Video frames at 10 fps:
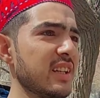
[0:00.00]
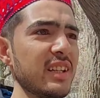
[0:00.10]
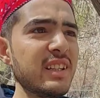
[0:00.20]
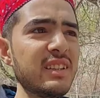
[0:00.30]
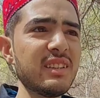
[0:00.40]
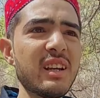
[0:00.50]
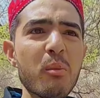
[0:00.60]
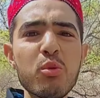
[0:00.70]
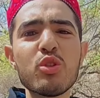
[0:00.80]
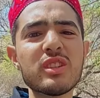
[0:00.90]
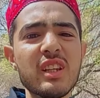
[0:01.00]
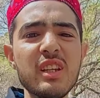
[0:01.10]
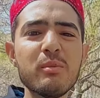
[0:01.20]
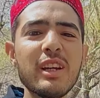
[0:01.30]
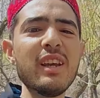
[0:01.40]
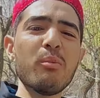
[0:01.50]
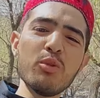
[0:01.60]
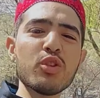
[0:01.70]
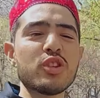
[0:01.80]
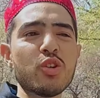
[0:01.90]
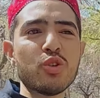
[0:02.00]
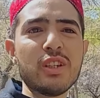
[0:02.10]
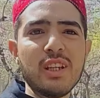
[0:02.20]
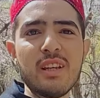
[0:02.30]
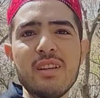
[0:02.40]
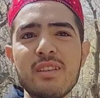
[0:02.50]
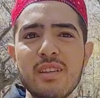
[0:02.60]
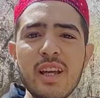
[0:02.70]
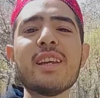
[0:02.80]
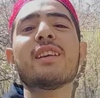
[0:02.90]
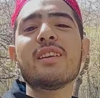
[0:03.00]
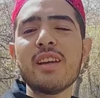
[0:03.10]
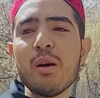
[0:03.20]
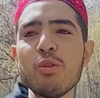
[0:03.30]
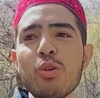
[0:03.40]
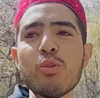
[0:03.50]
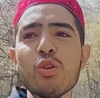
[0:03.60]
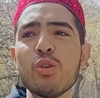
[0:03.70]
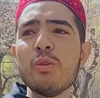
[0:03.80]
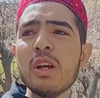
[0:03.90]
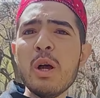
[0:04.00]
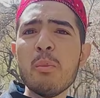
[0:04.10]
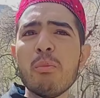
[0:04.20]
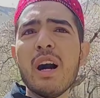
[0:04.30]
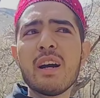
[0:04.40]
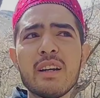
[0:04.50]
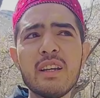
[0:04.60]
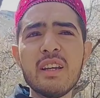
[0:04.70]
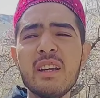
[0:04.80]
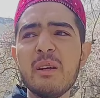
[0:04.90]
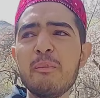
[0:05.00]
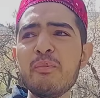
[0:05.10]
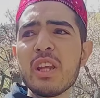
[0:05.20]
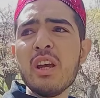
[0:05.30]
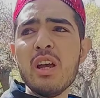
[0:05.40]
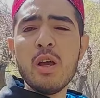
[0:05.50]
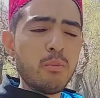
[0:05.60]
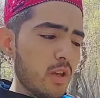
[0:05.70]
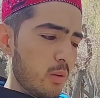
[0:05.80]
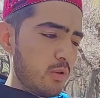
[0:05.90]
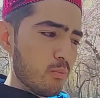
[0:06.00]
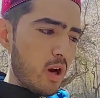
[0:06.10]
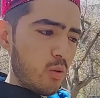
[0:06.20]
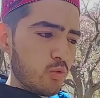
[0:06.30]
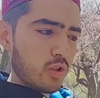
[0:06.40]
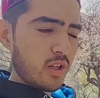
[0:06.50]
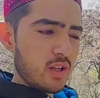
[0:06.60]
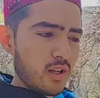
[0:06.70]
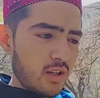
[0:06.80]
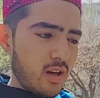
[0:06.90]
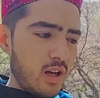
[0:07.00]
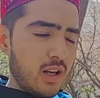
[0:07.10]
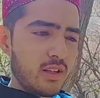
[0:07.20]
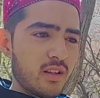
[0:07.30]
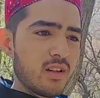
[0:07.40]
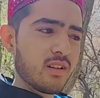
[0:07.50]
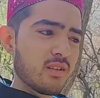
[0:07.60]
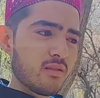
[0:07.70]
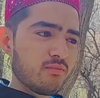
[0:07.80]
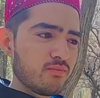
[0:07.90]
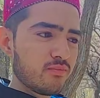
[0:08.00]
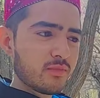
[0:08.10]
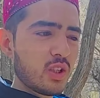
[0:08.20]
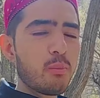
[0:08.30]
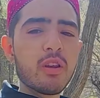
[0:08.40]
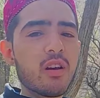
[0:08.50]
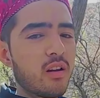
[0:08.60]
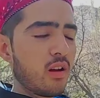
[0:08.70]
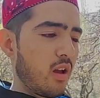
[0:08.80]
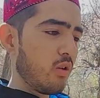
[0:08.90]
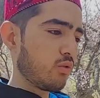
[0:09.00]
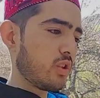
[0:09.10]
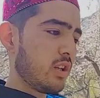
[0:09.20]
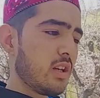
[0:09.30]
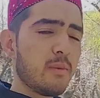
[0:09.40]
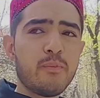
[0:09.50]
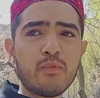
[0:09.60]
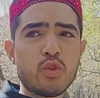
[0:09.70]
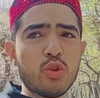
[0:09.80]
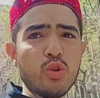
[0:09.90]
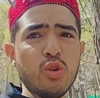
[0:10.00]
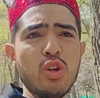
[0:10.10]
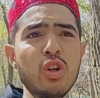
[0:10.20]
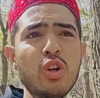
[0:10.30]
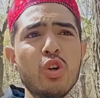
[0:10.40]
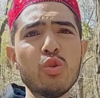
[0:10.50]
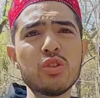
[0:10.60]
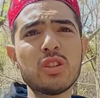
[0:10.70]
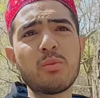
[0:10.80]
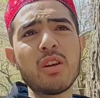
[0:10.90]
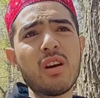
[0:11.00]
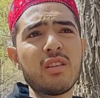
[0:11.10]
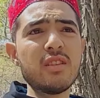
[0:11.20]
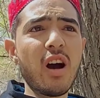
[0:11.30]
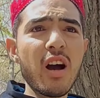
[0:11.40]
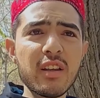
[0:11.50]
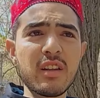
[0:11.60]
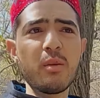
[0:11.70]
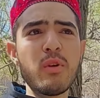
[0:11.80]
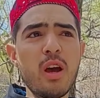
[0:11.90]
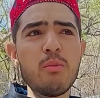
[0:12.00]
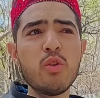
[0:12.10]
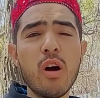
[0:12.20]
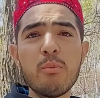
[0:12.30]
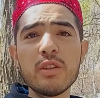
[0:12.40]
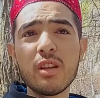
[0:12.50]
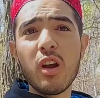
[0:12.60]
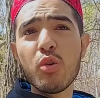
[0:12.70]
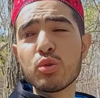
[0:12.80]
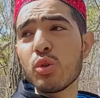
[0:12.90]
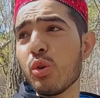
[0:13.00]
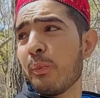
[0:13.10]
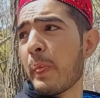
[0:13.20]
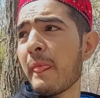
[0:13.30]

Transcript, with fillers: ईद कपड़ों से नहीं भाई अपनों से होती हैं है कि नहीं आप लोग बोलो बाकी मैं अभी मामू के घर खाला के घर सब के घर गया हूँ ठीक है तो उन सब के घर जा के मैं अभी वापस आया हूँ तो